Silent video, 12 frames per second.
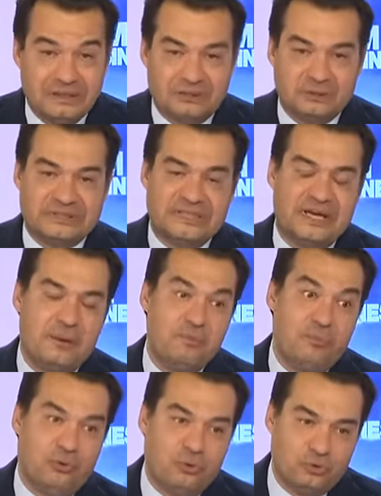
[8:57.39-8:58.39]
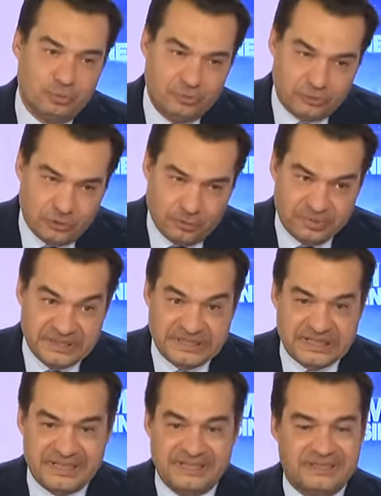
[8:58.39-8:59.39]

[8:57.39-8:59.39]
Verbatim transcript: Donc c'est quand même beaucoup plus compliqué.